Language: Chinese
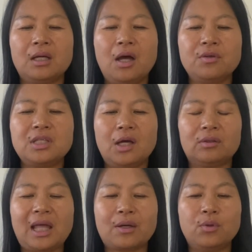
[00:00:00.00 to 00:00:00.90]
高校
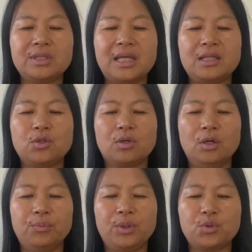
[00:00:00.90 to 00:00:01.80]
大扩建就
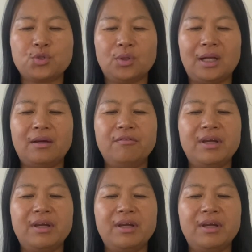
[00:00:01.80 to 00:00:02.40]
更不用说了，